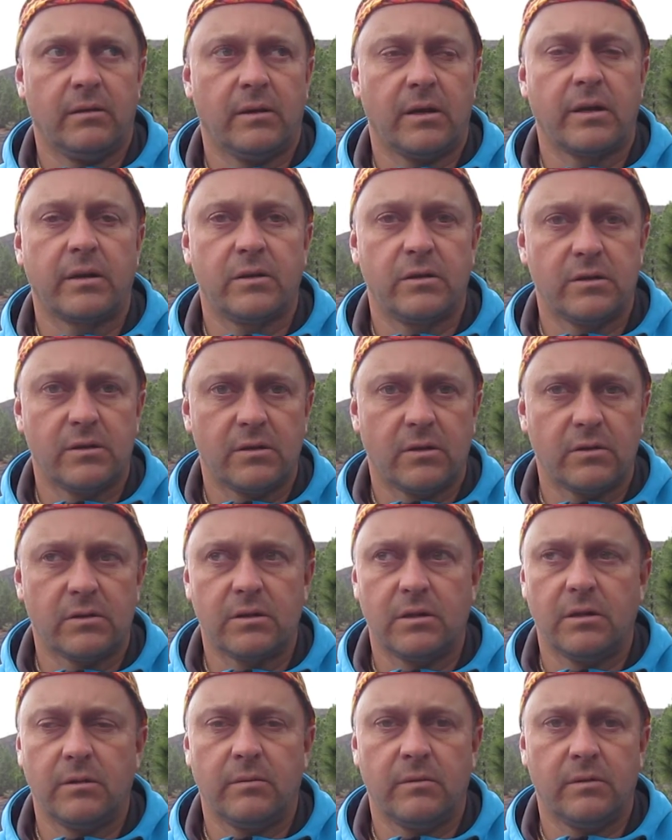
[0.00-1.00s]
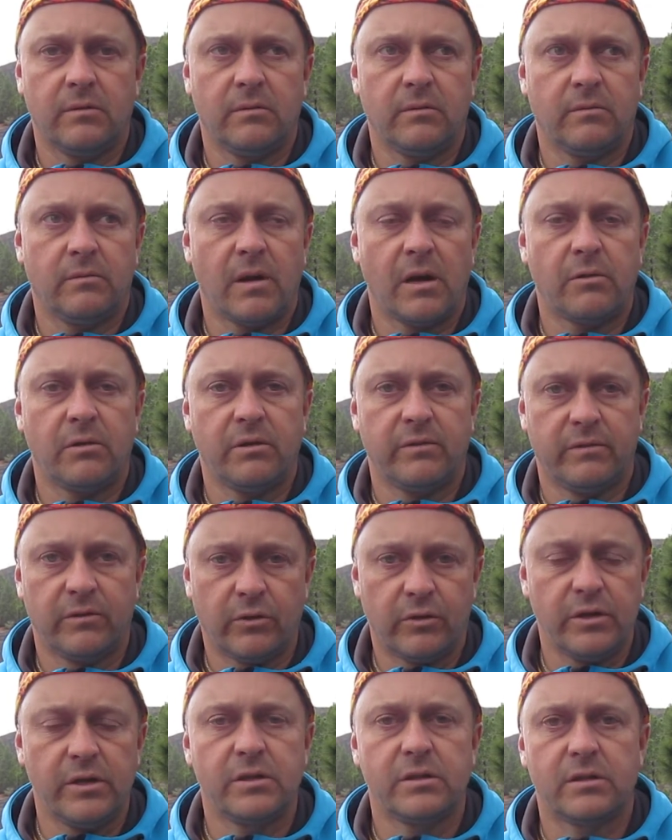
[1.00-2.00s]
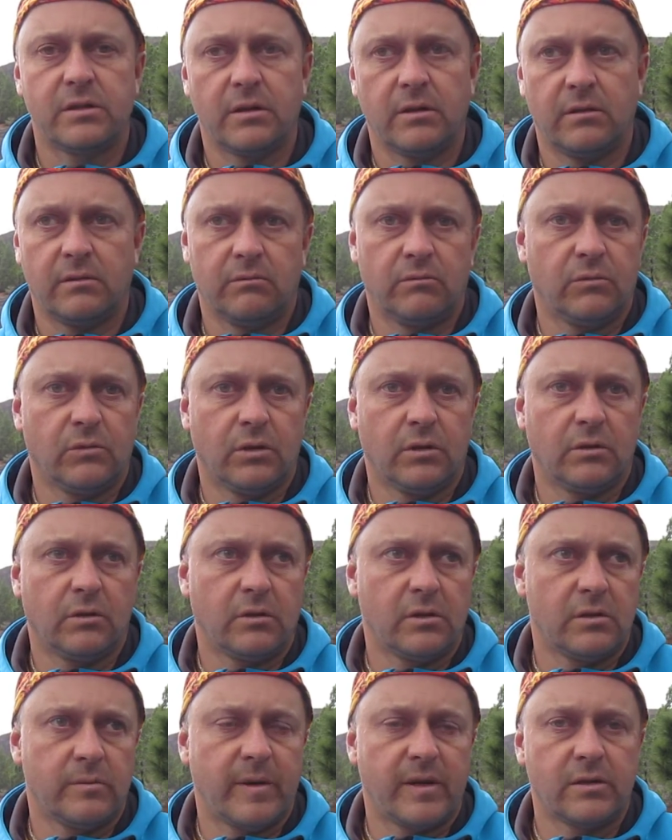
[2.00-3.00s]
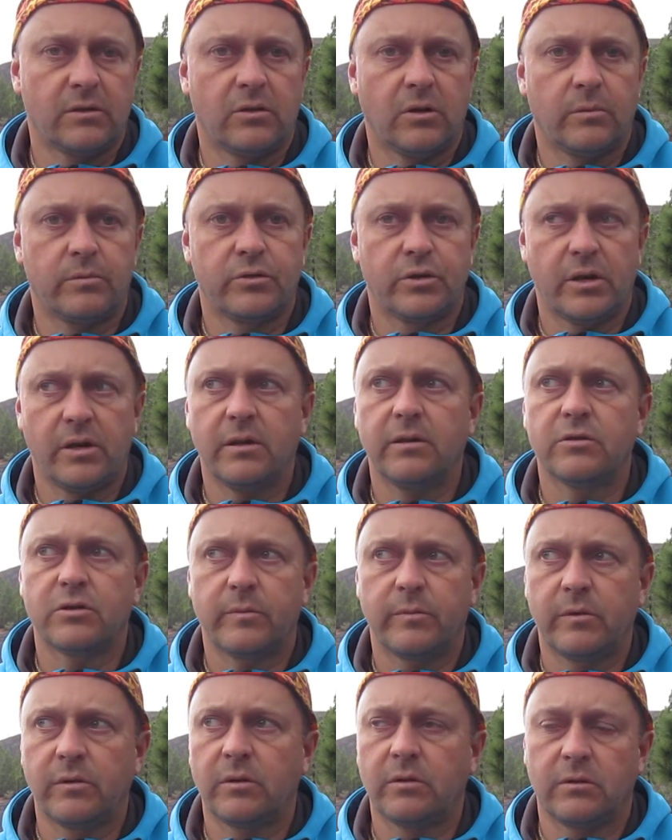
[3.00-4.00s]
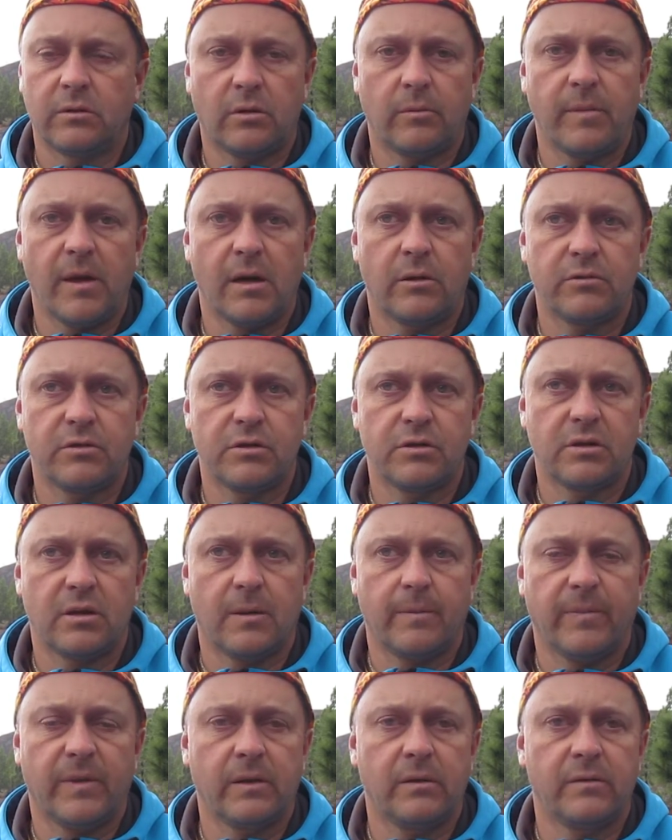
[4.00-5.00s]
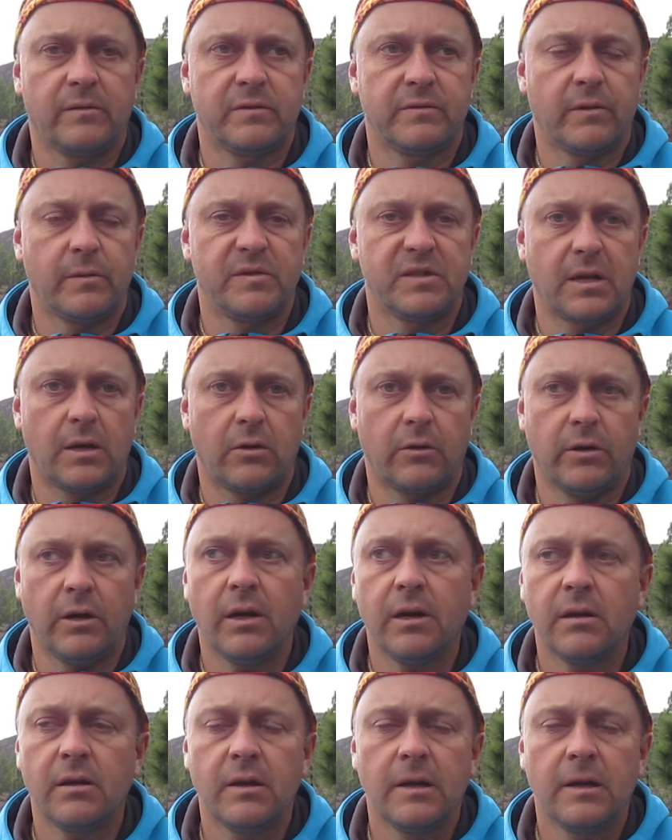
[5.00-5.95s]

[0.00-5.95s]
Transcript: jakiejś sosny małej w doniczce, no to jest bardzo dobrze, żeby to miał gdzieś tam w swoim salonie